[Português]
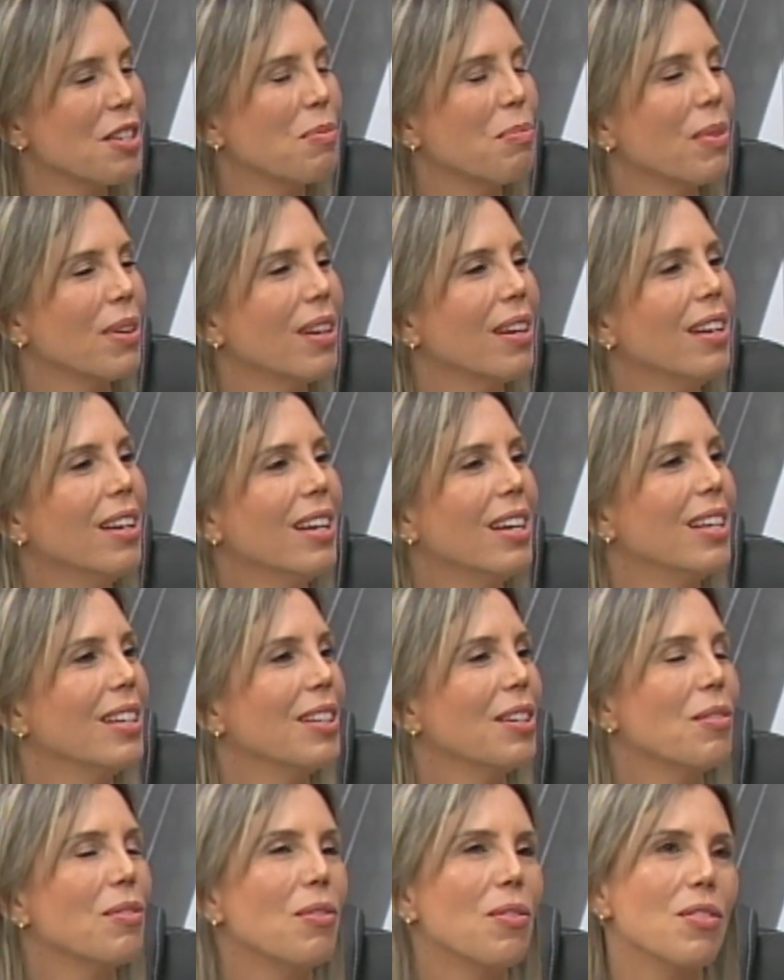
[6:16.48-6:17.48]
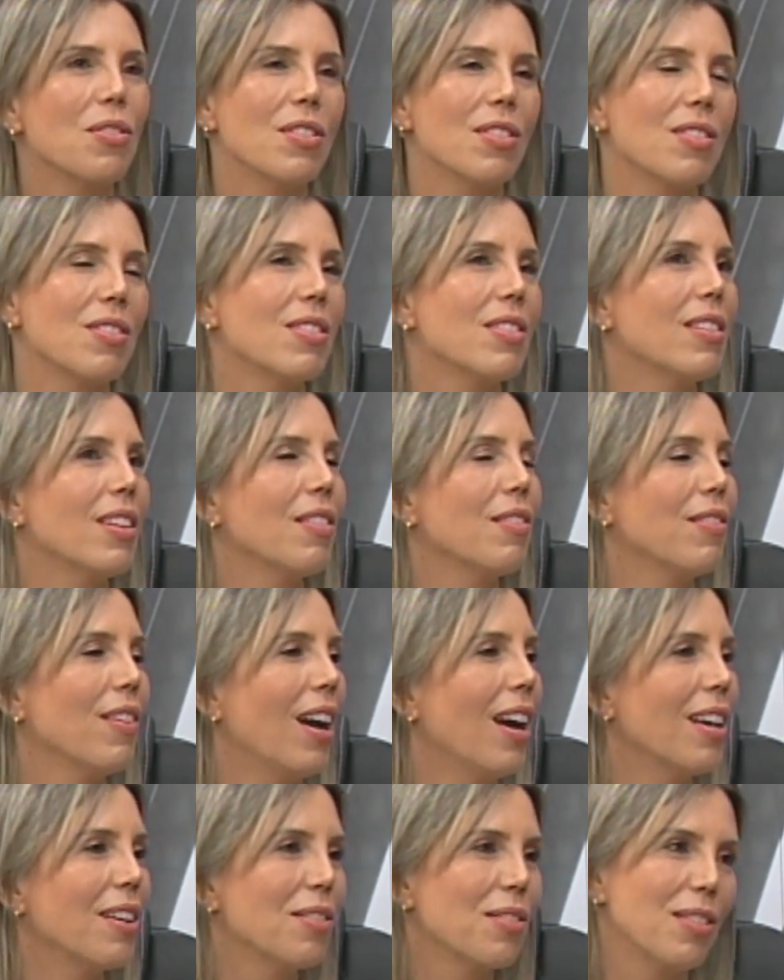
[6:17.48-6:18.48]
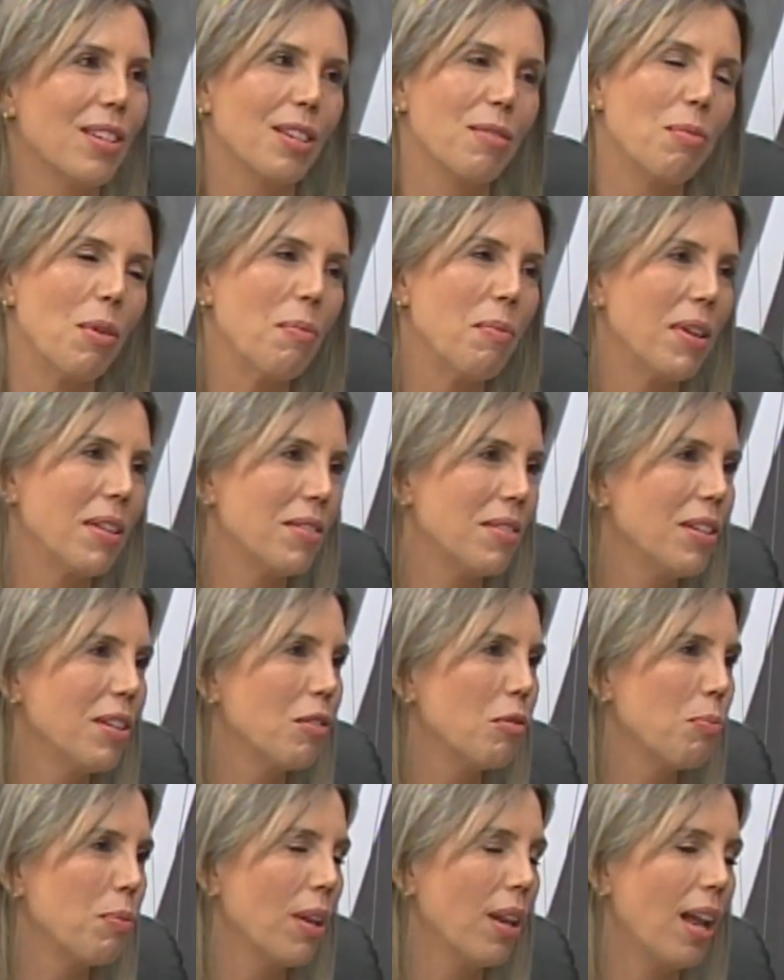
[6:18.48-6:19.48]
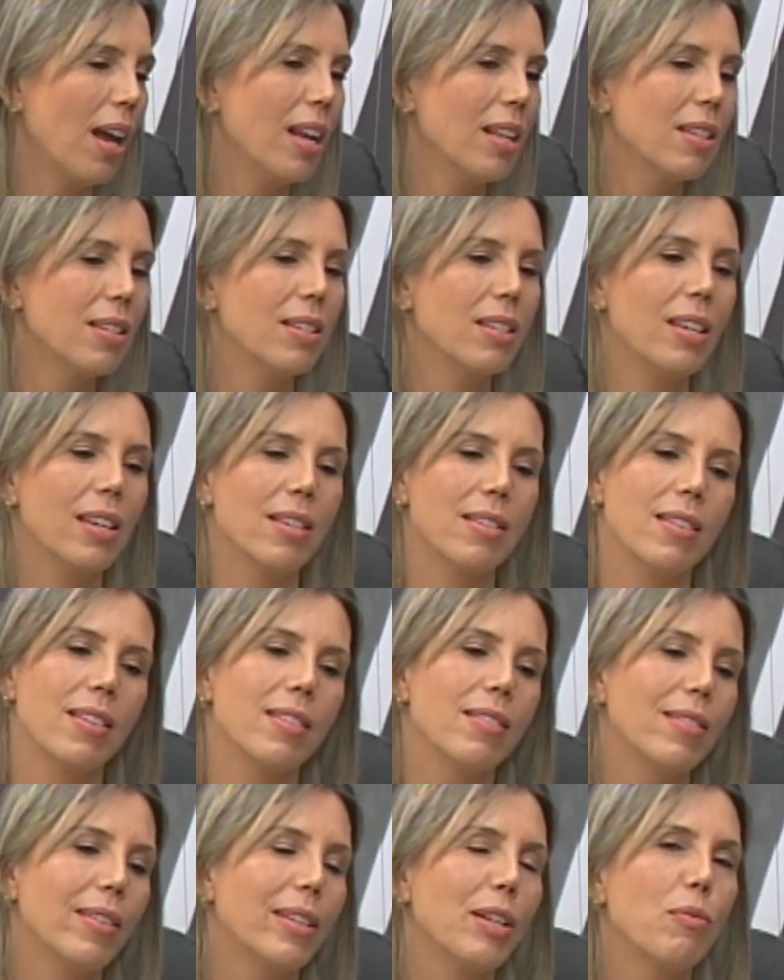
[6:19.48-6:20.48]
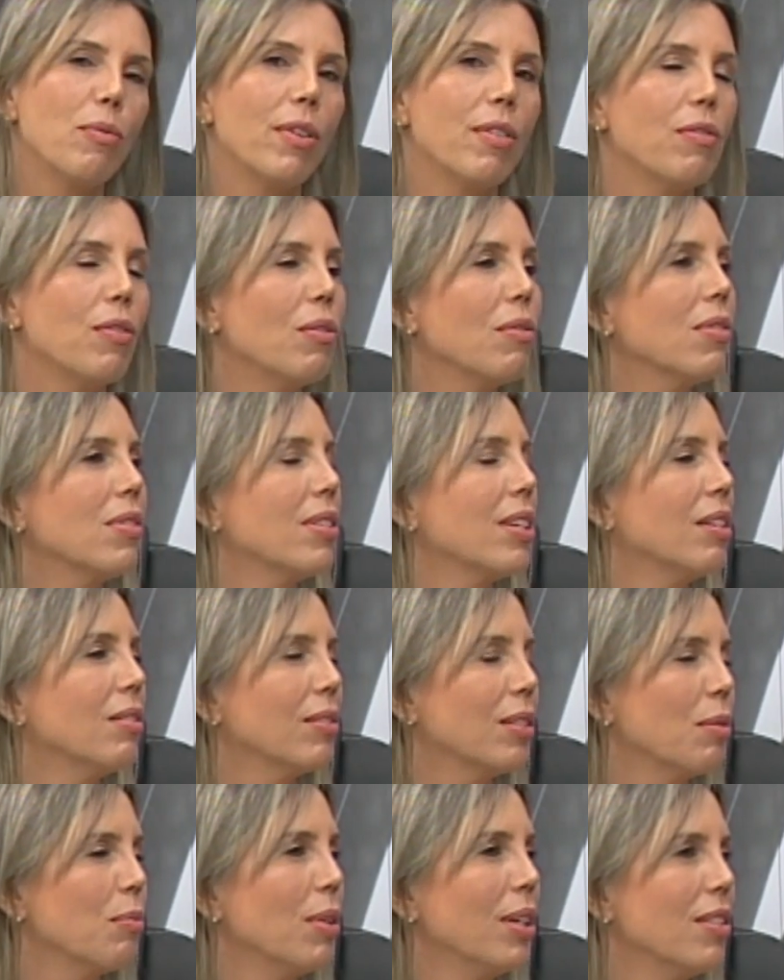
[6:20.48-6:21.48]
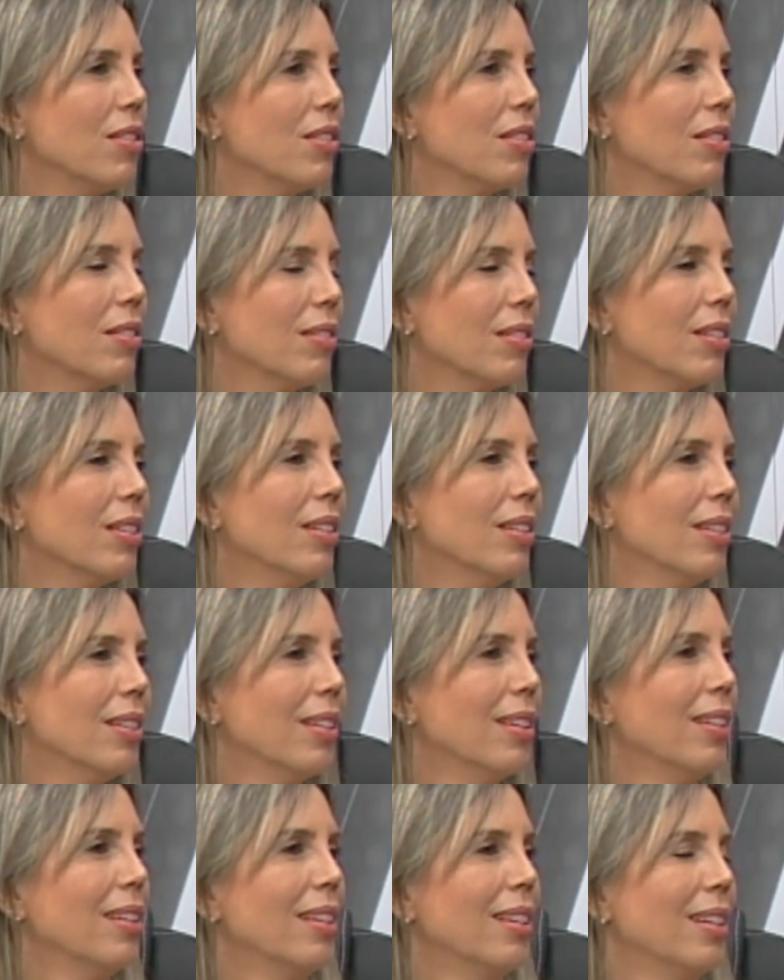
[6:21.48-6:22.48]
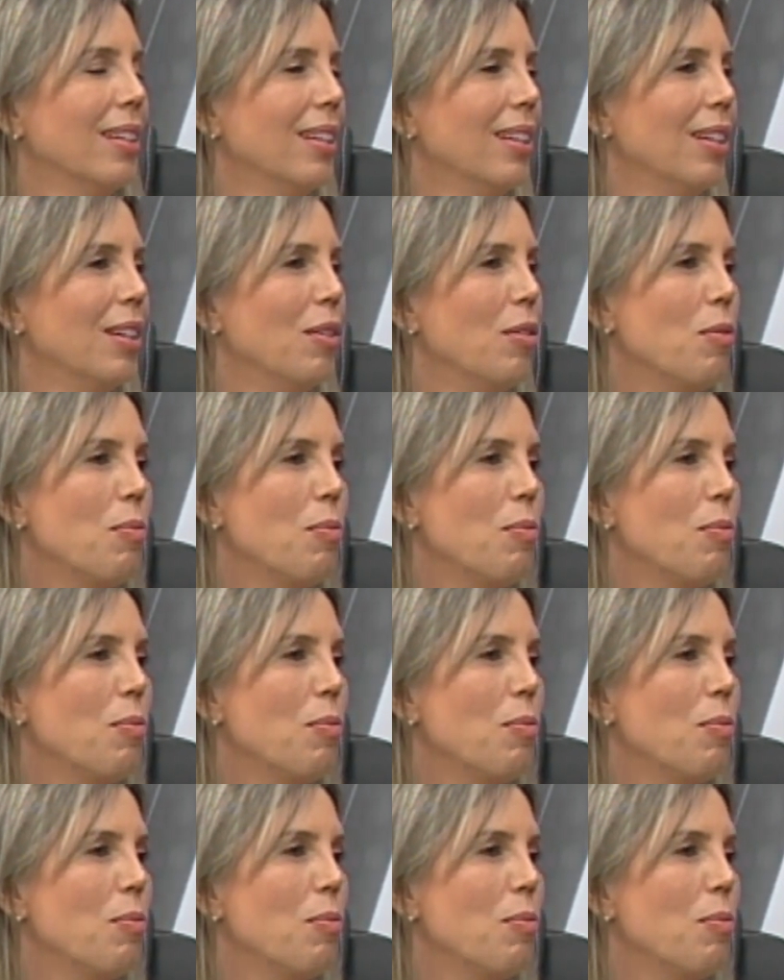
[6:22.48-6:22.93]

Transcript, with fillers: para então, hoje a gente tem vários equipamentos dentro do Pilates e a gente só tem uma evolução também disso, né? Uhum. O